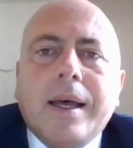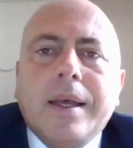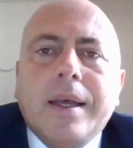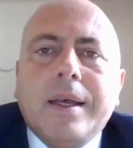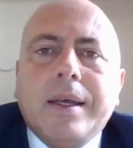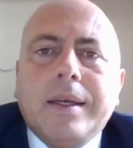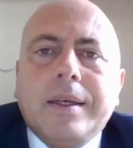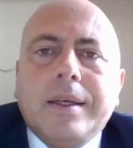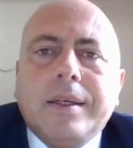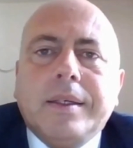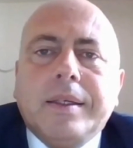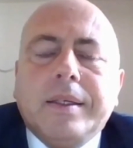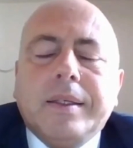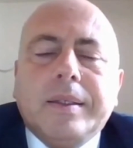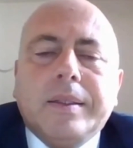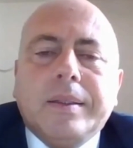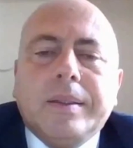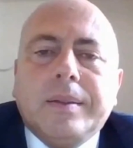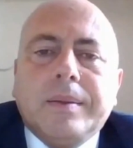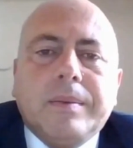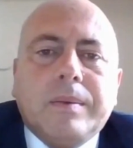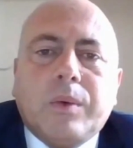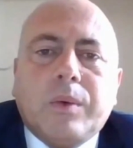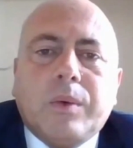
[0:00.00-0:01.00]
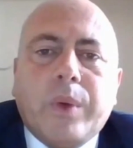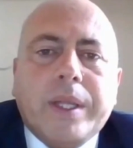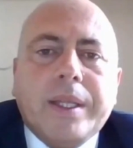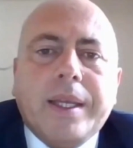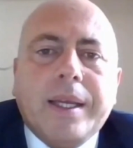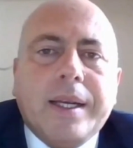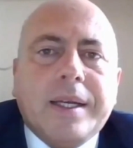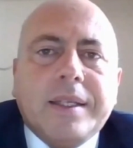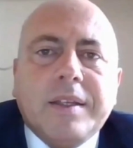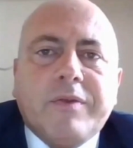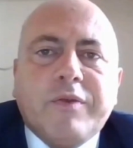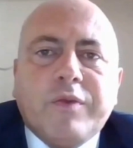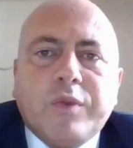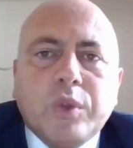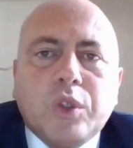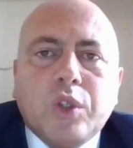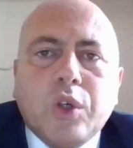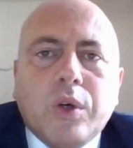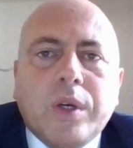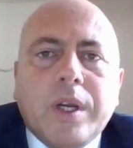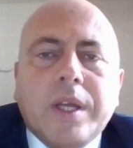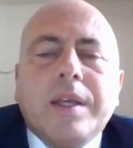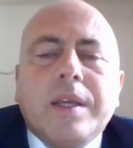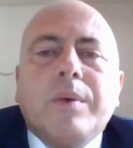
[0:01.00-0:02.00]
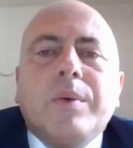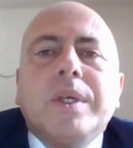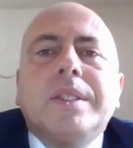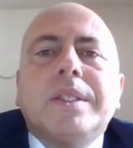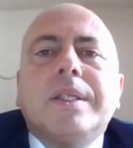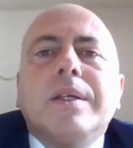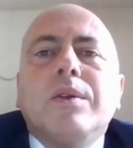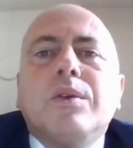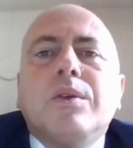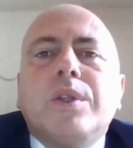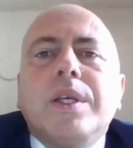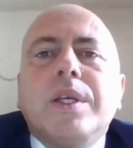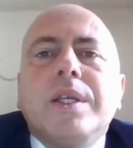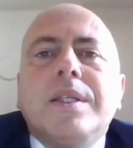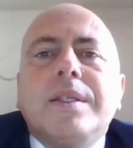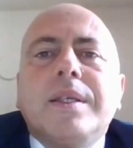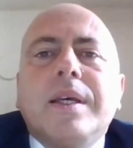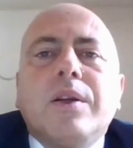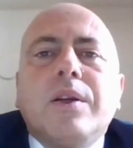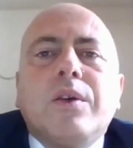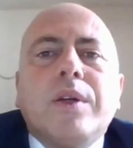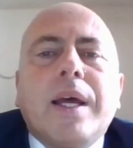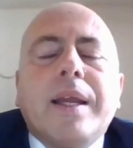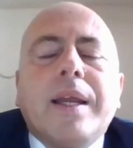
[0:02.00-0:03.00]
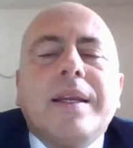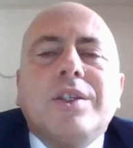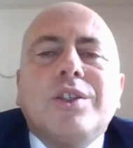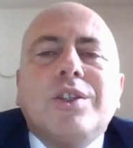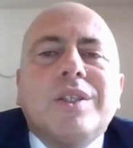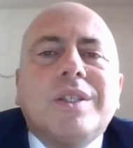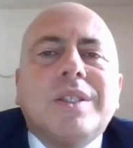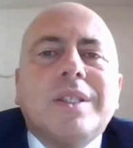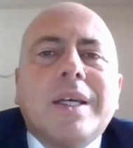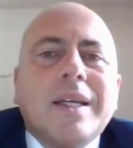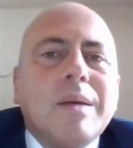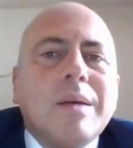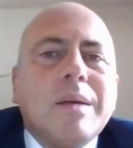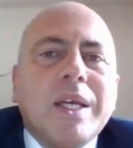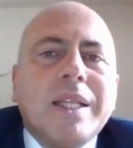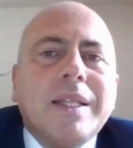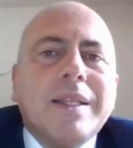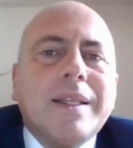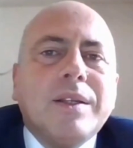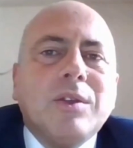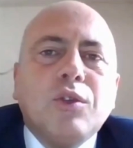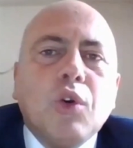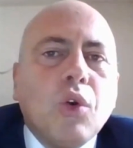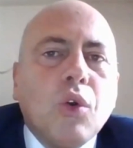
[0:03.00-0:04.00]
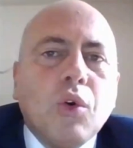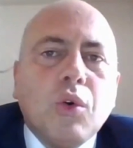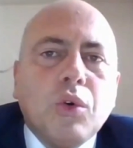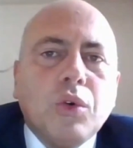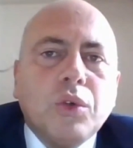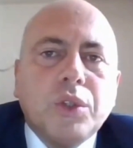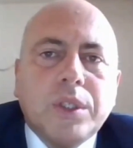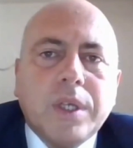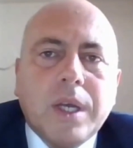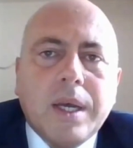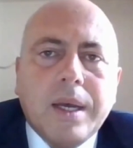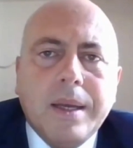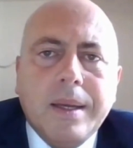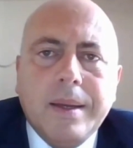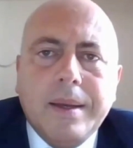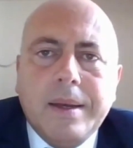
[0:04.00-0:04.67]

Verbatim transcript: eh, quindi la diffusione di queste notizie non è necessariamente dolosa,